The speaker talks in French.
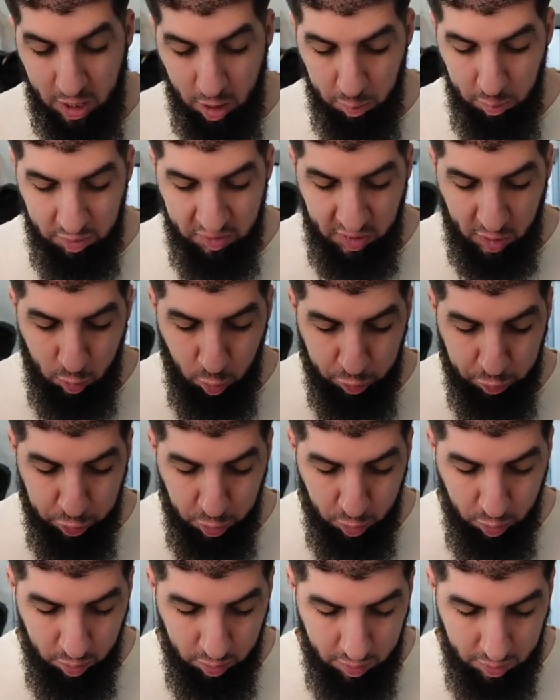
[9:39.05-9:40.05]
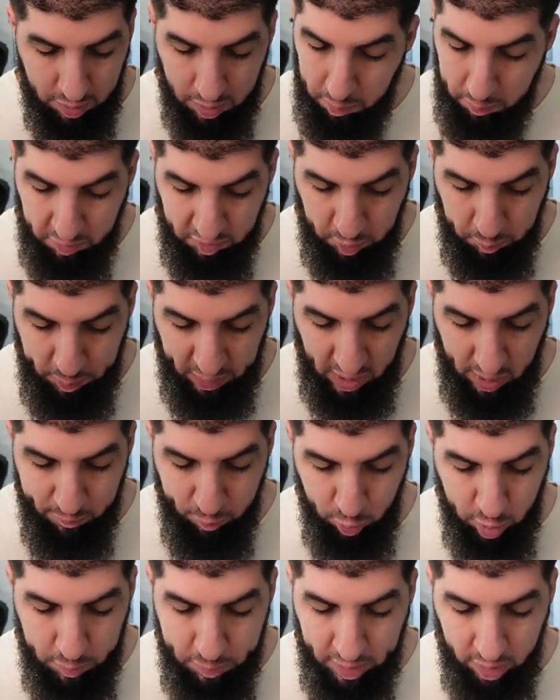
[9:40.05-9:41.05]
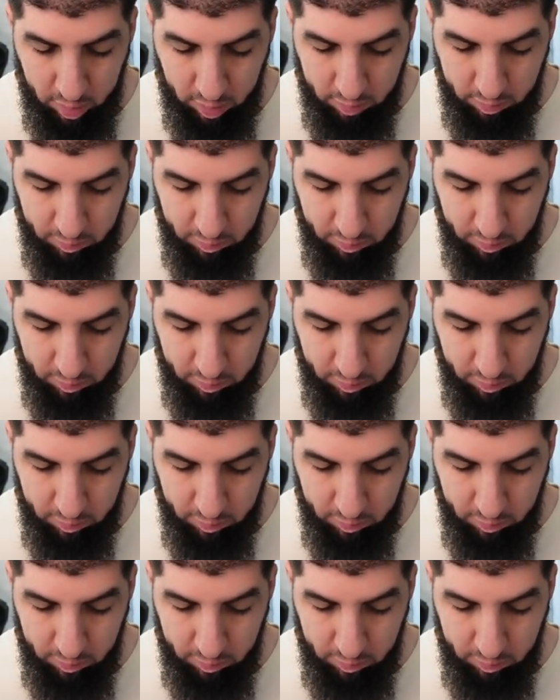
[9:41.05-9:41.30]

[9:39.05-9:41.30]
comment c'est costaud Mais c'est pas grave, on est bien.